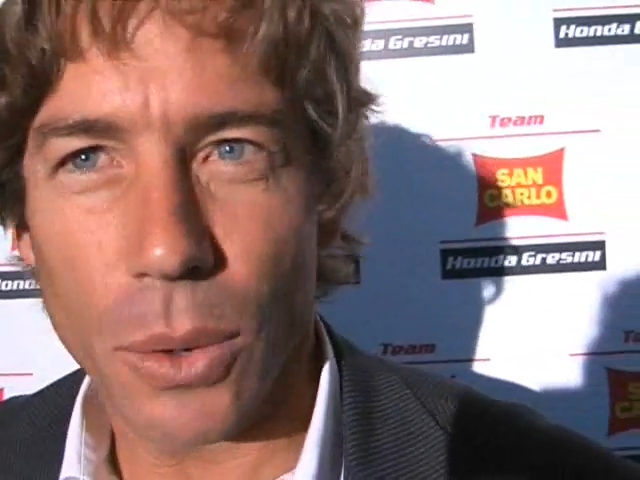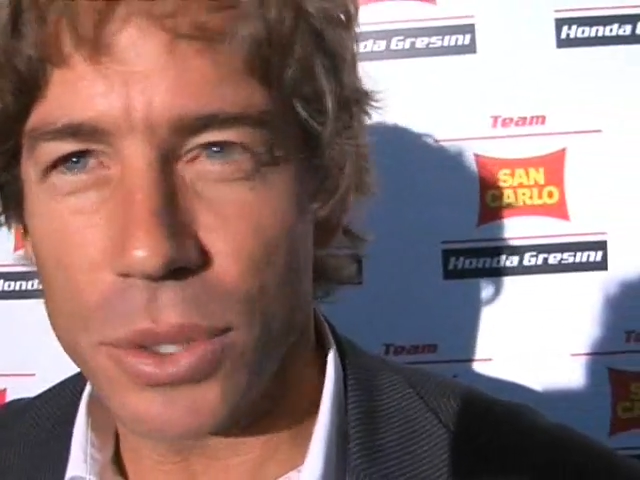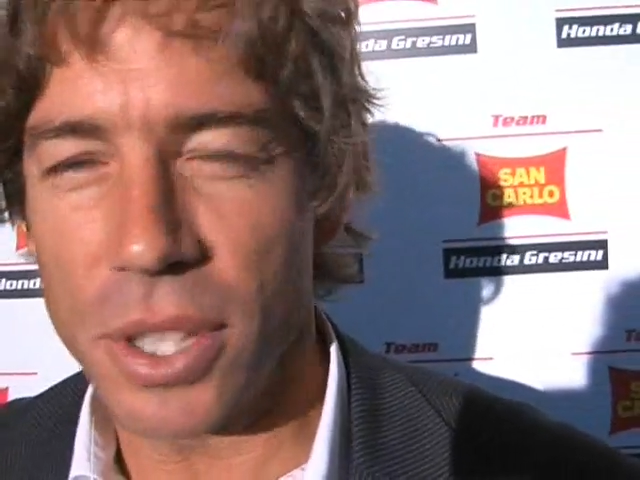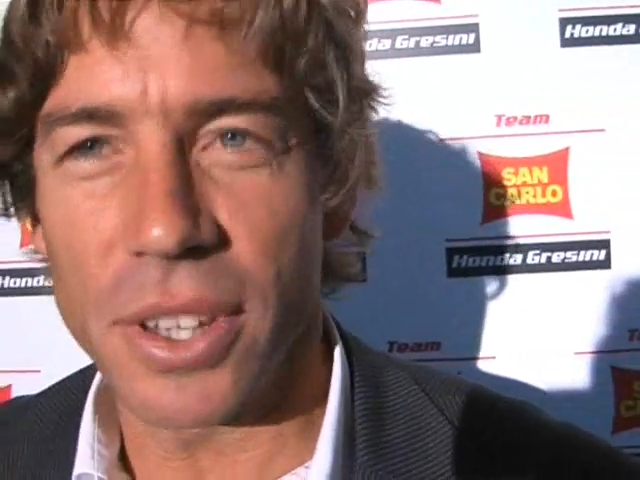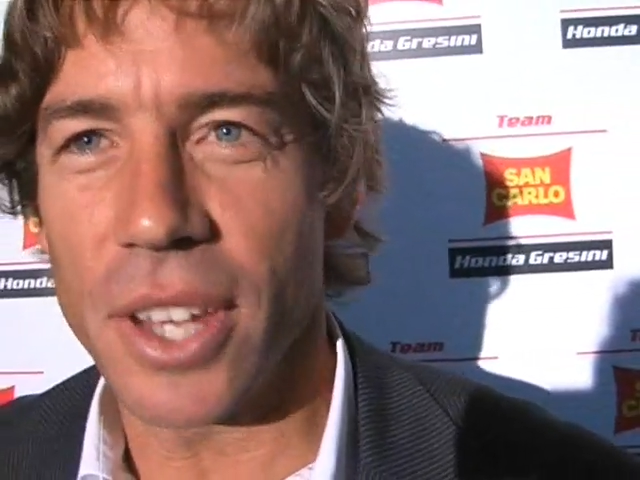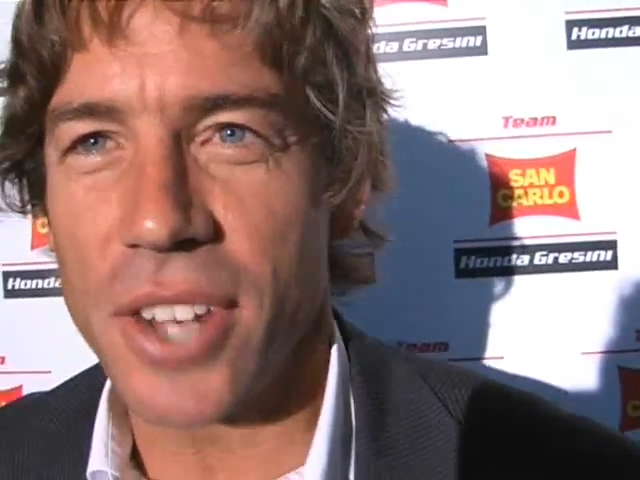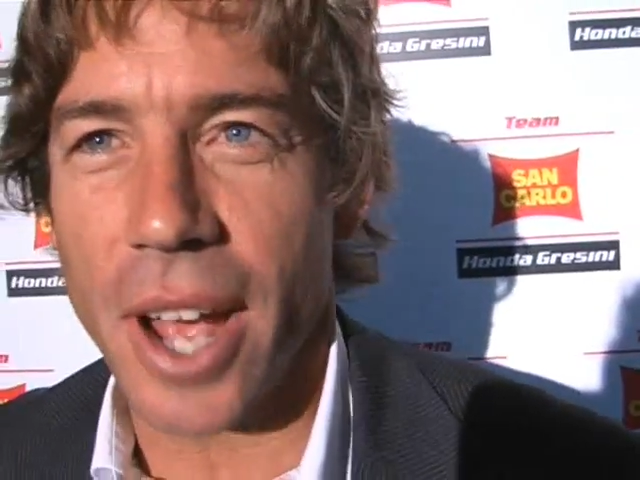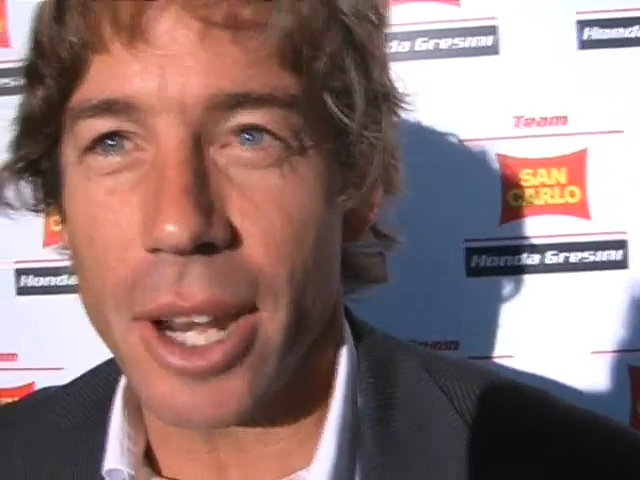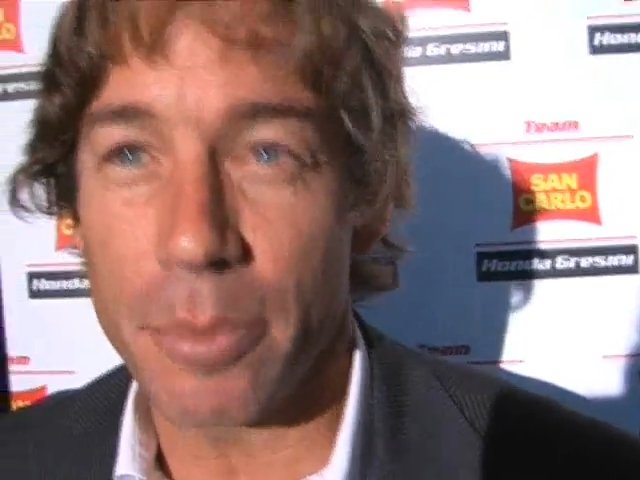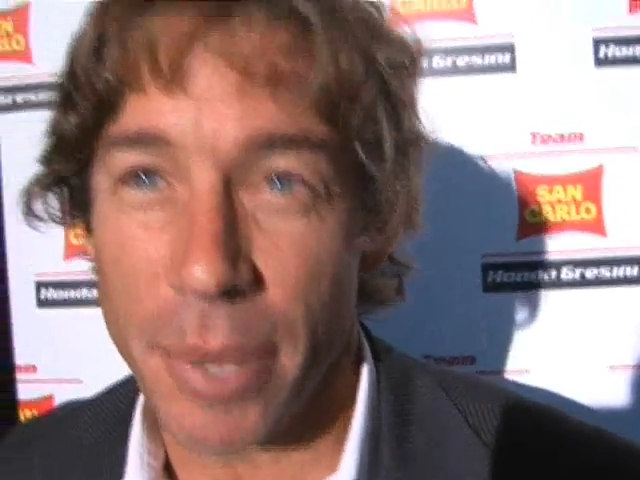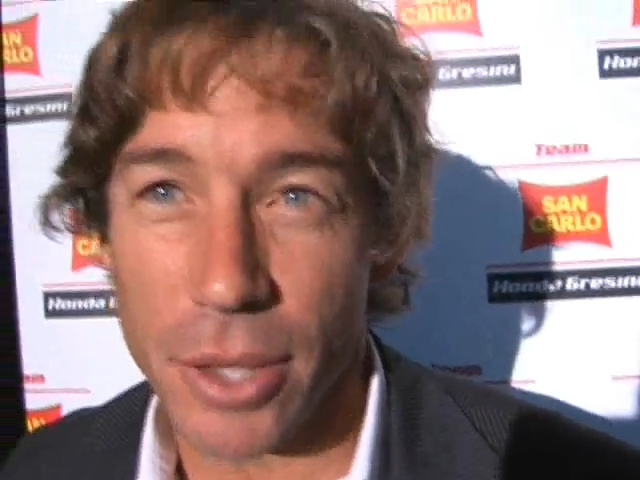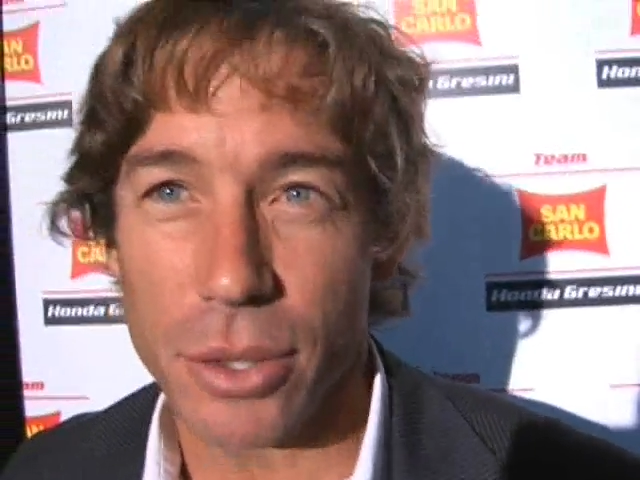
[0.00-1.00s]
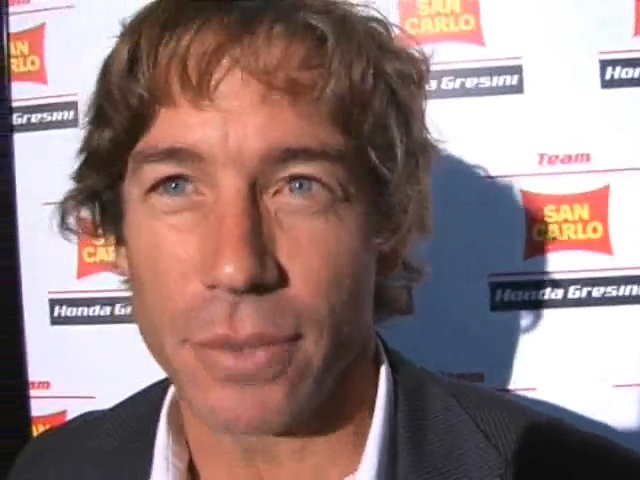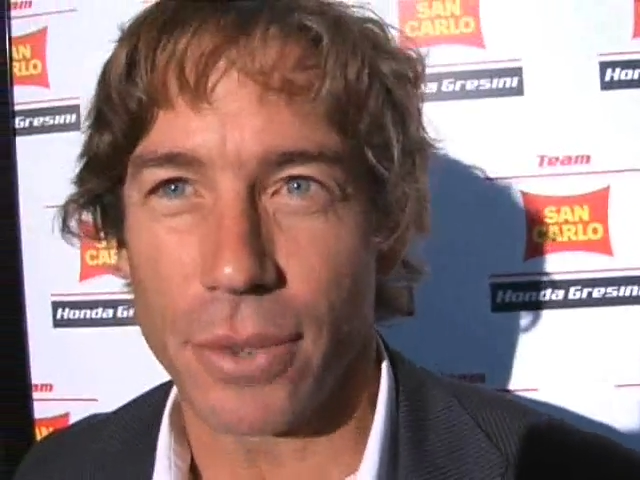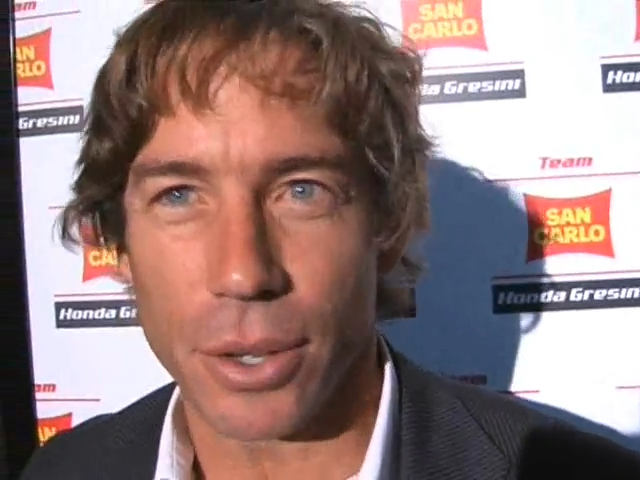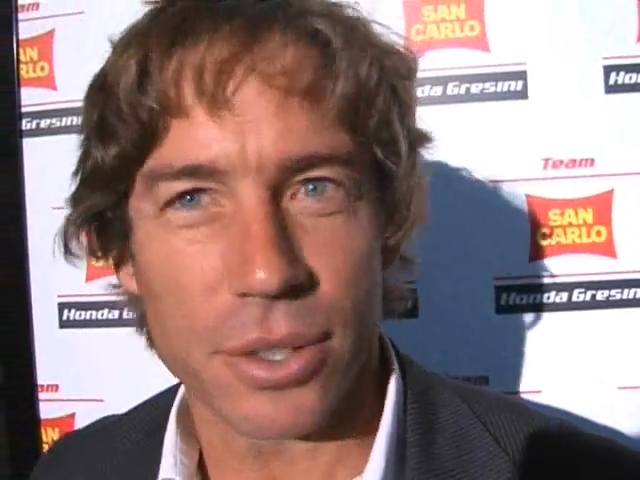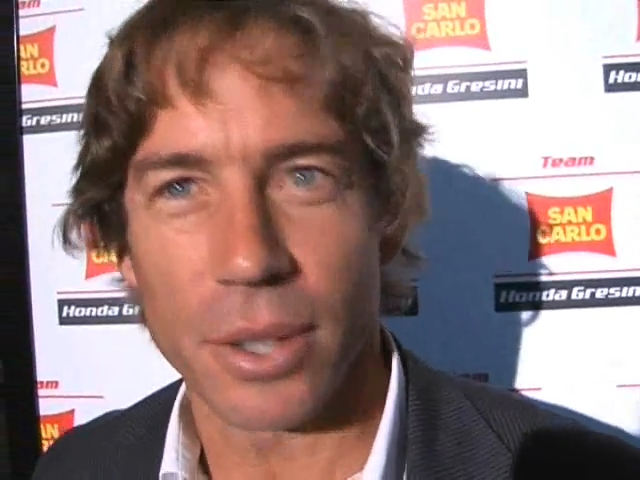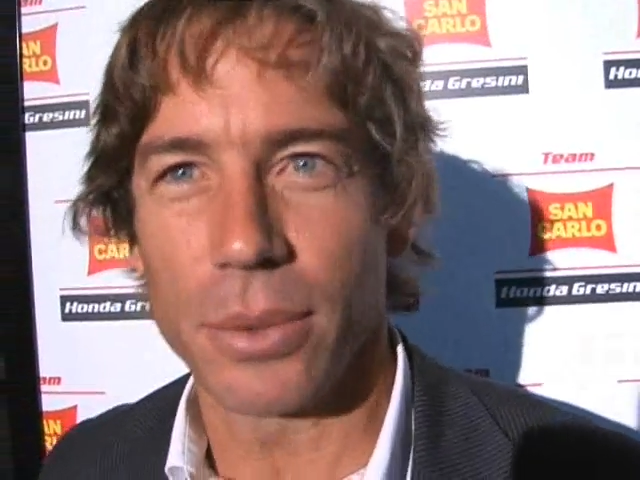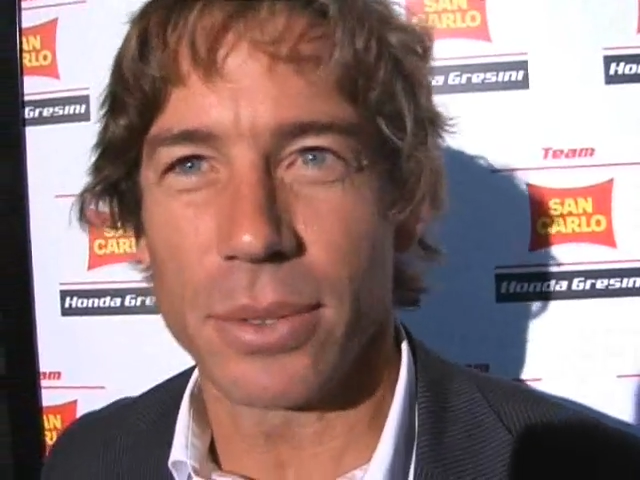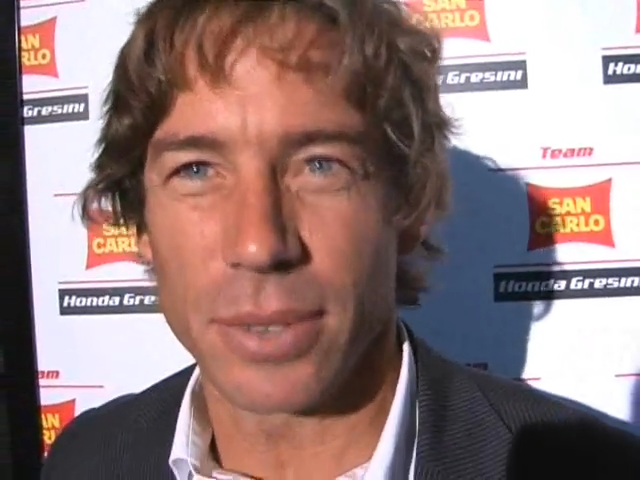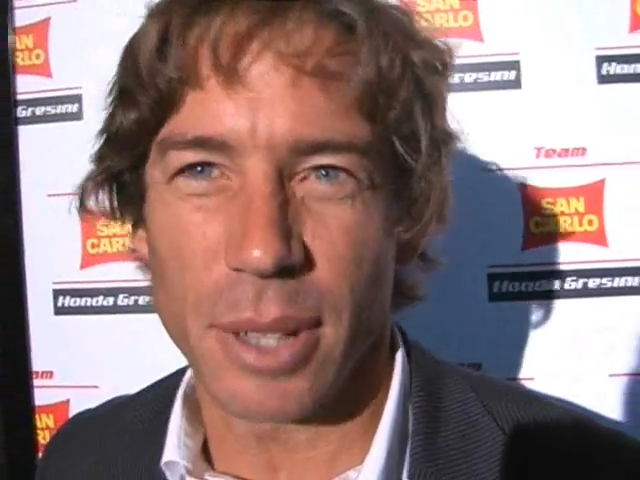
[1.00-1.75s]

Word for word: questi dieci anni penso forse un,